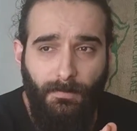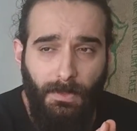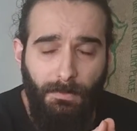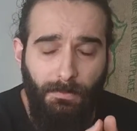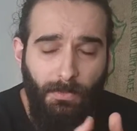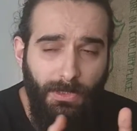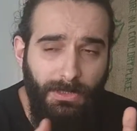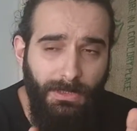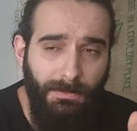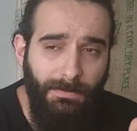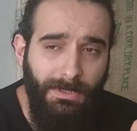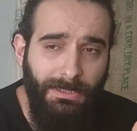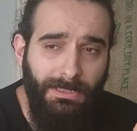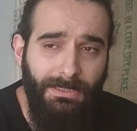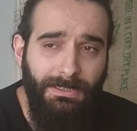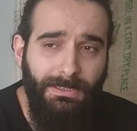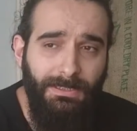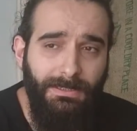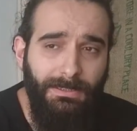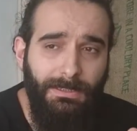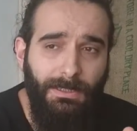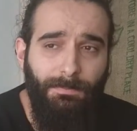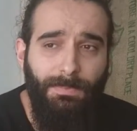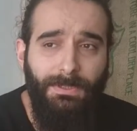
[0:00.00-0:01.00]
Bu arada
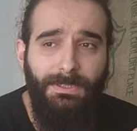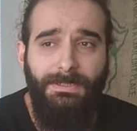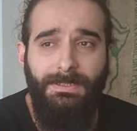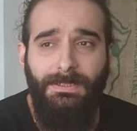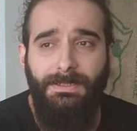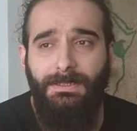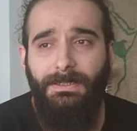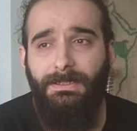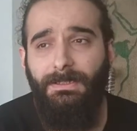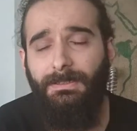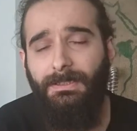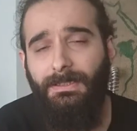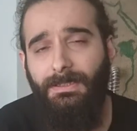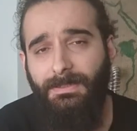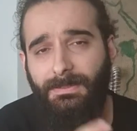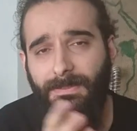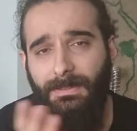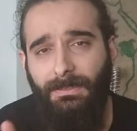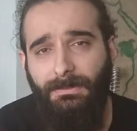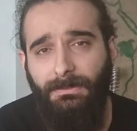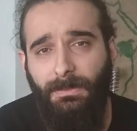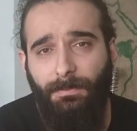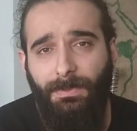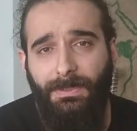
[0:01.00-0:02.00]
makinenin kapasitesi yanında
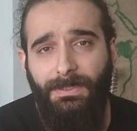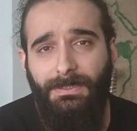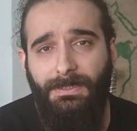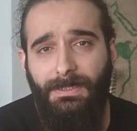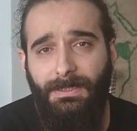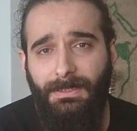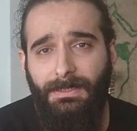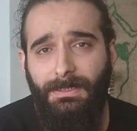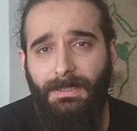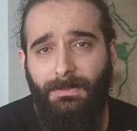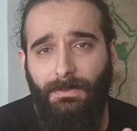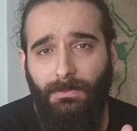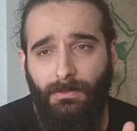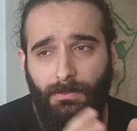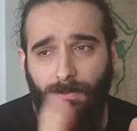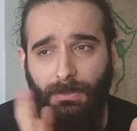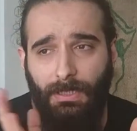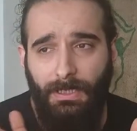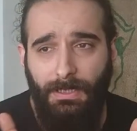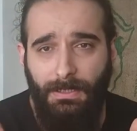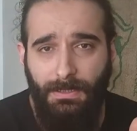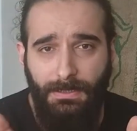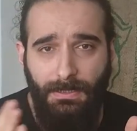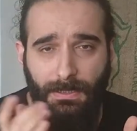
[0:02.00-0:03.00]
insan kapasitesi de var. Onu
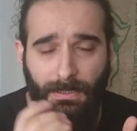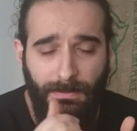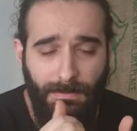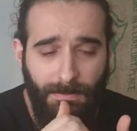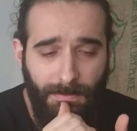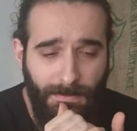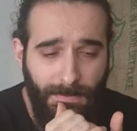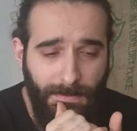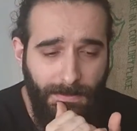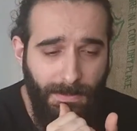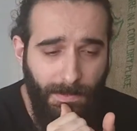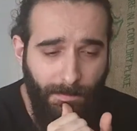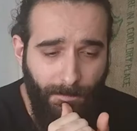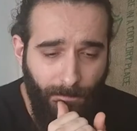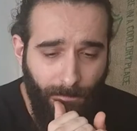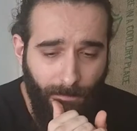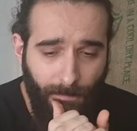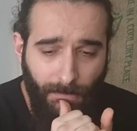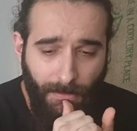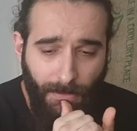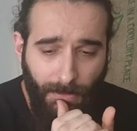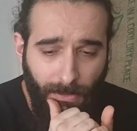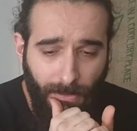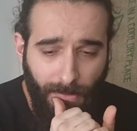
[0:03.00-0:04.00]
da ayrıca anlatacağım.
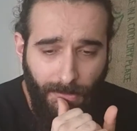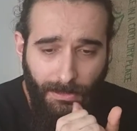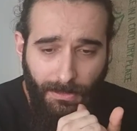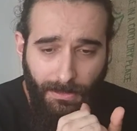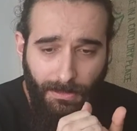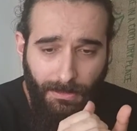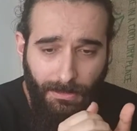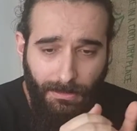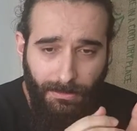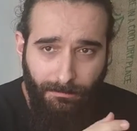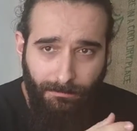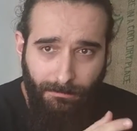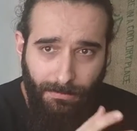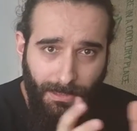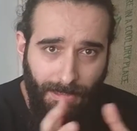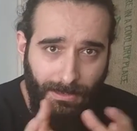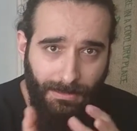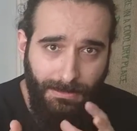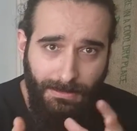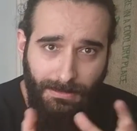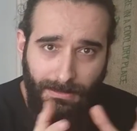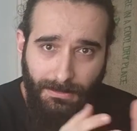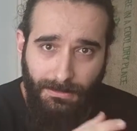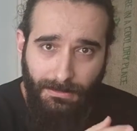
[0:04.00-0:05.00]
Yani
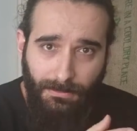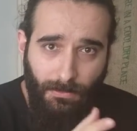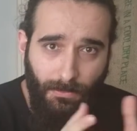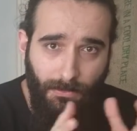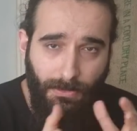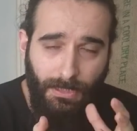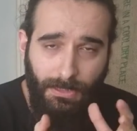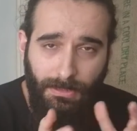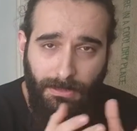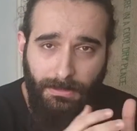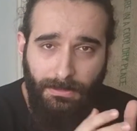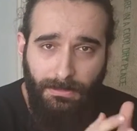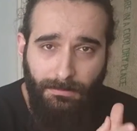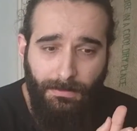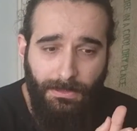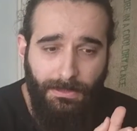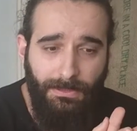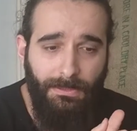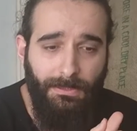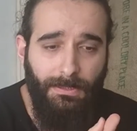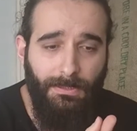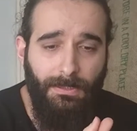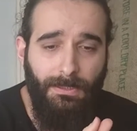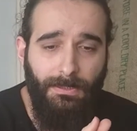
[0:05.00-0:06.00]
bazı özellikle
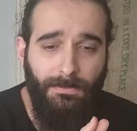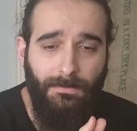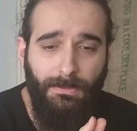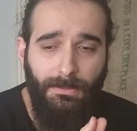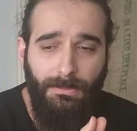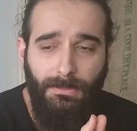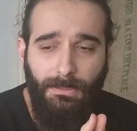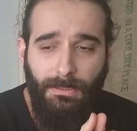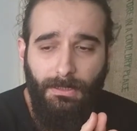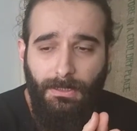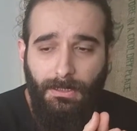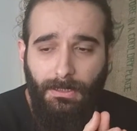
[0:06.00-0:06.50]
makineler var.